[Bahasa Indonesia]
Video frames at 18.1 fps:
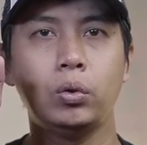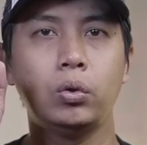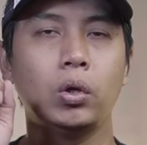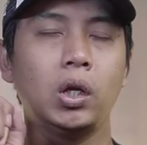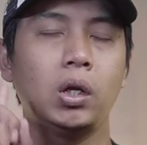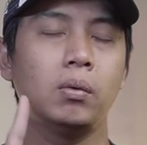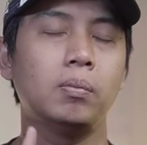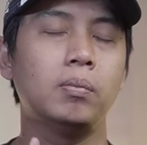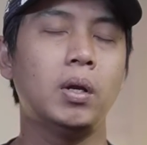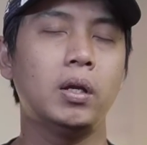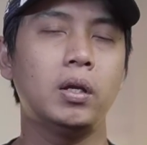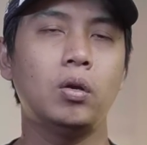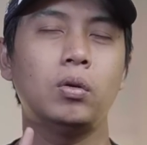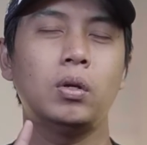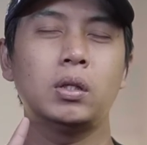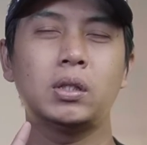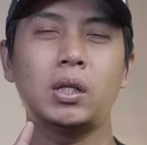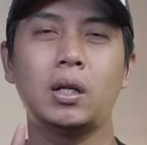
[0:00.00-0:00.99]
Untuk link
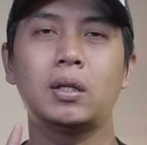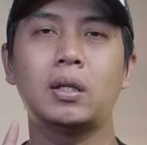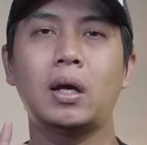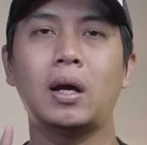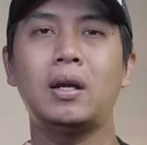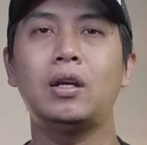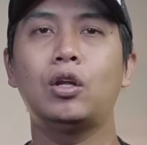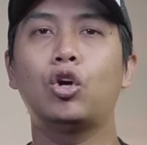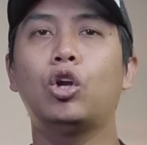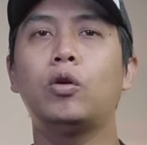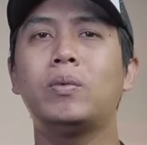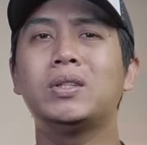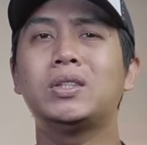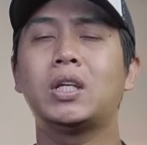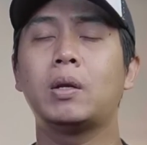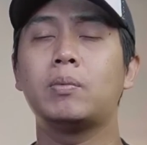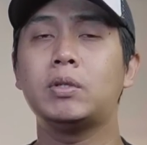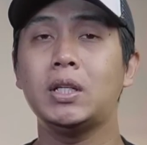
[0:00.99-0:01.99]
pembeliannya udah saya letakkan di kolom
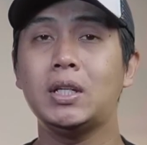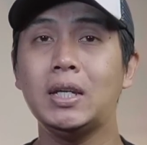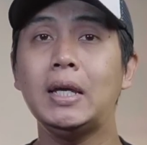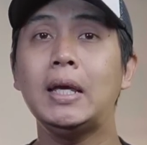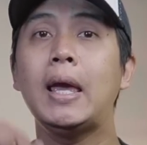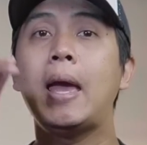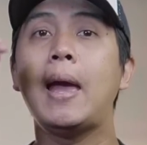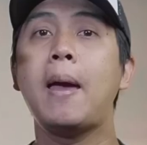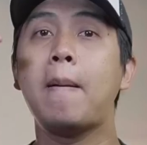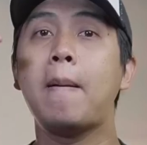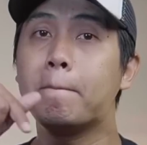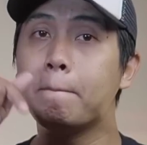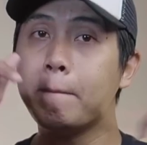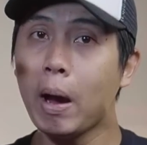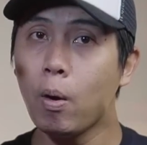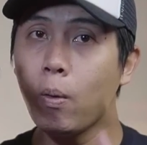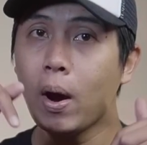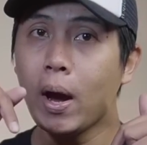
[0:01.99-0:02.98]
deskripsi di
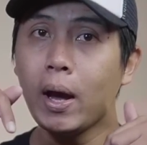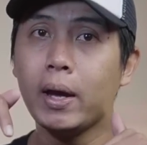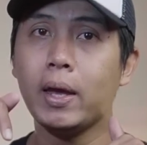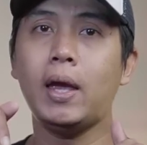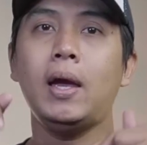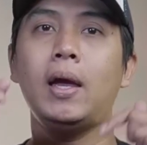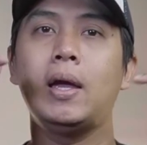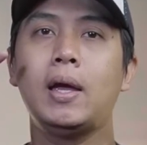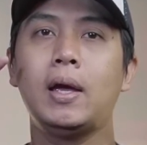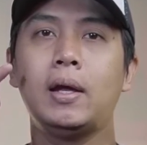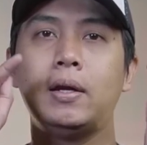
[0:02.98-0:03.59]
bawah ya.